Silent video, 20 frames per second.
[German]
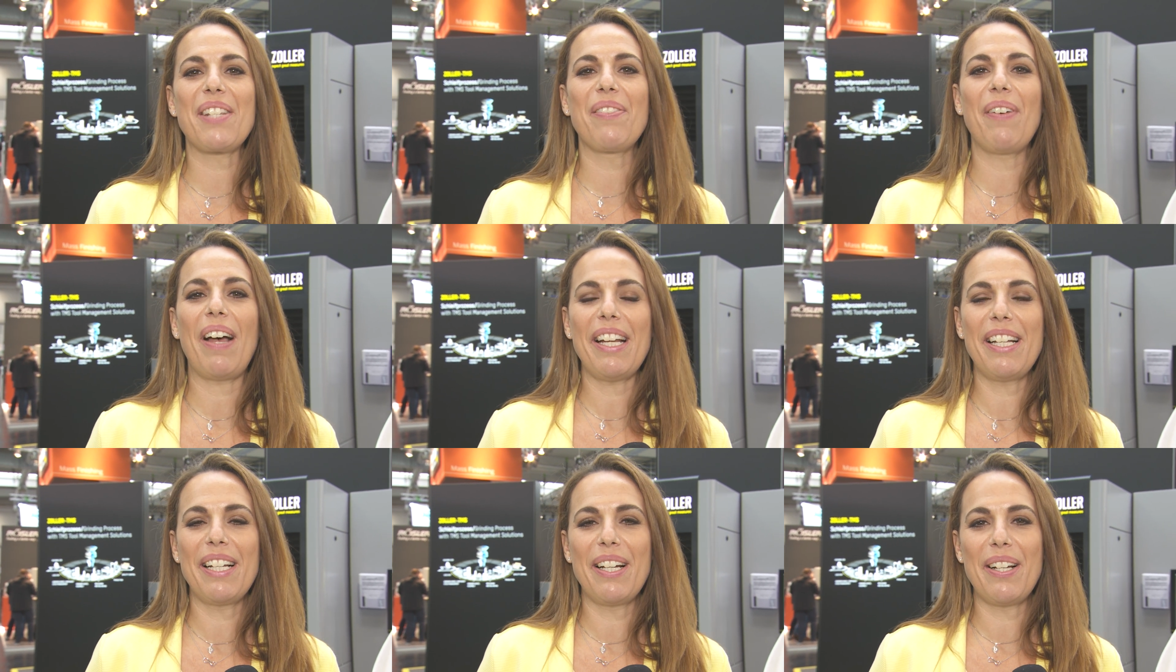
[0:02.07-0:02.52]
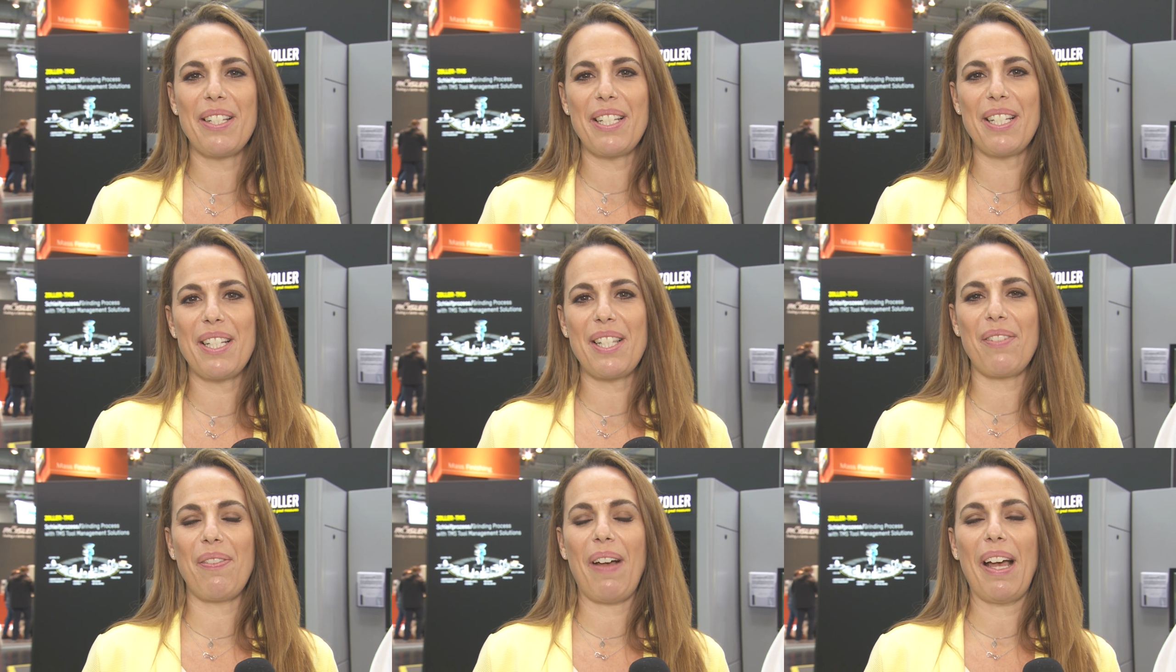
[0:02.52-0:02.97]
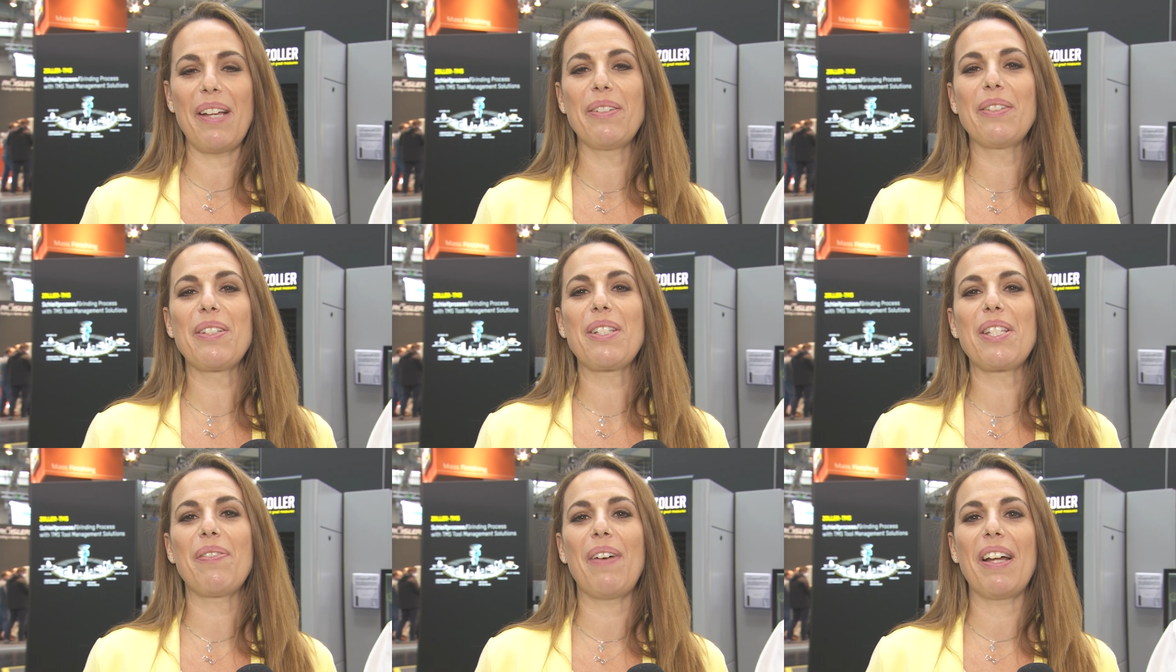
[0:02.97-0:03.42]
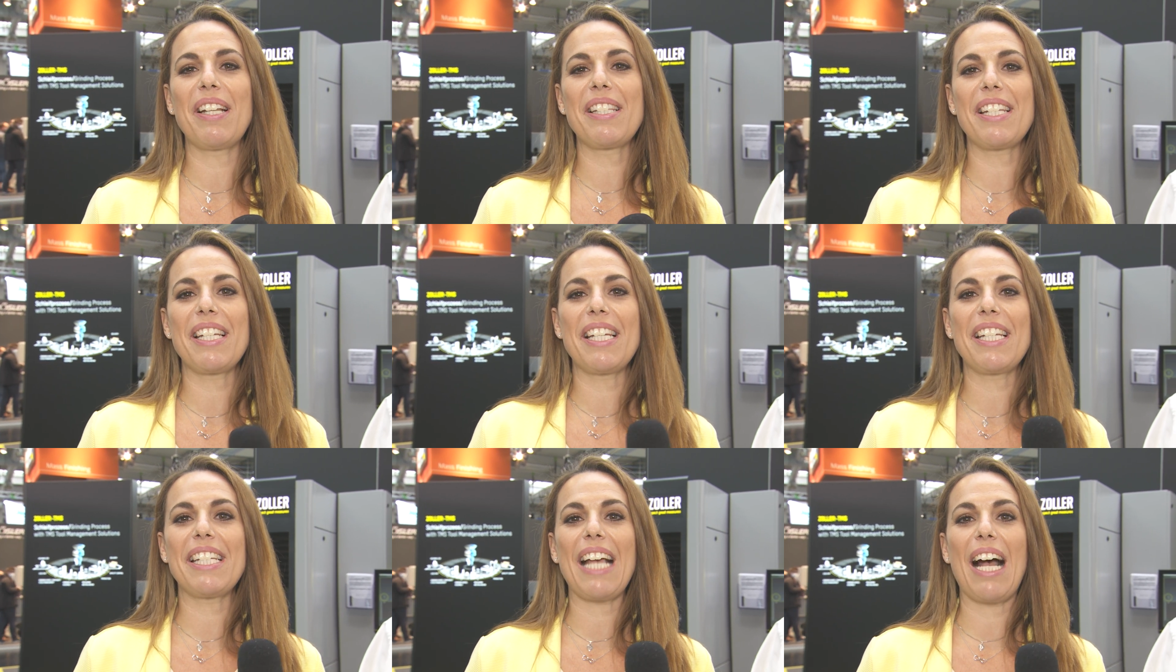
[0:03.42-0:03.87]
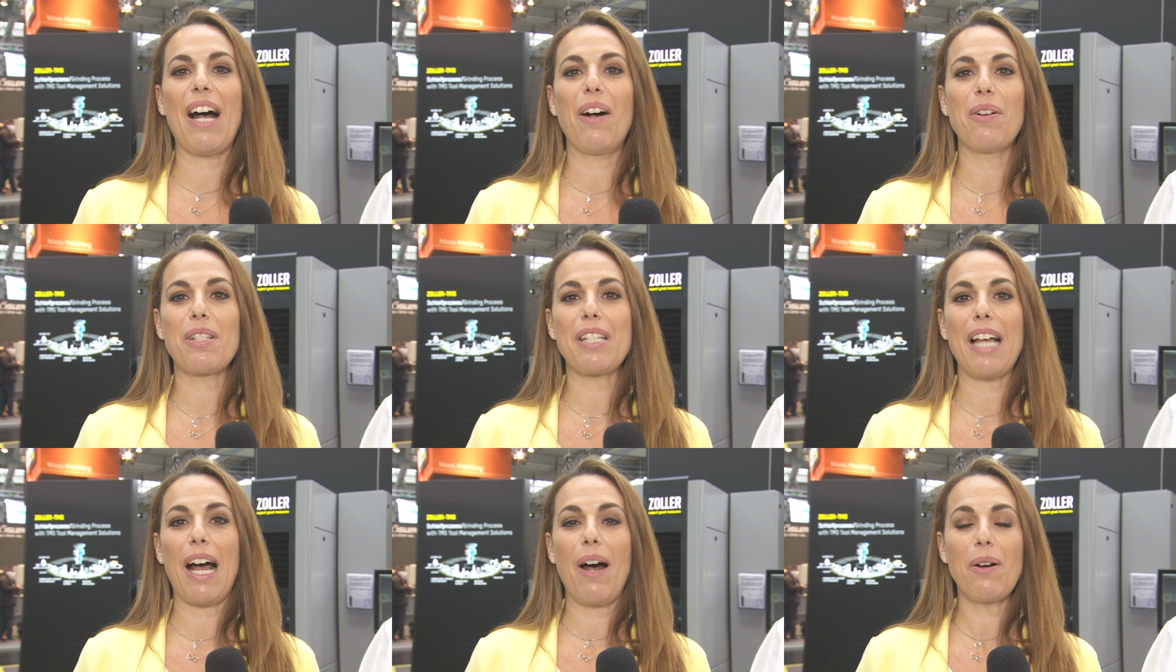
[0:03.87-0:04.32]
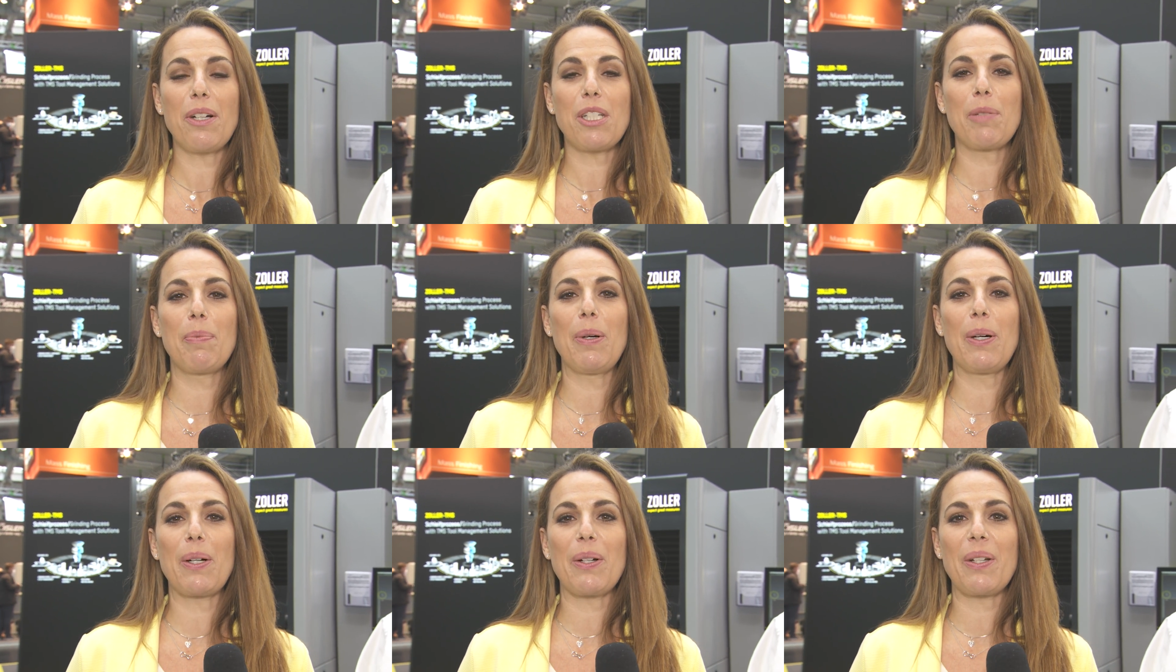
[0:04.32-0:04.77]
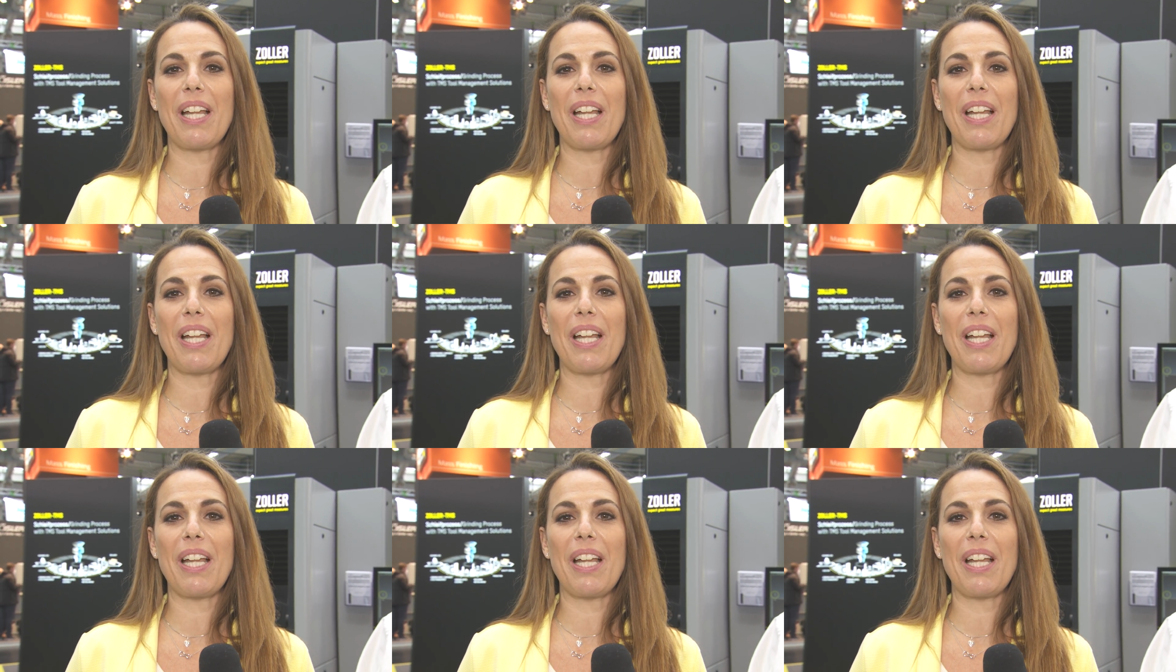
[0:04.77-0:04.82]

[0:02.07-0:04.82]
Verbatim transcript: 2022 aus Augsburg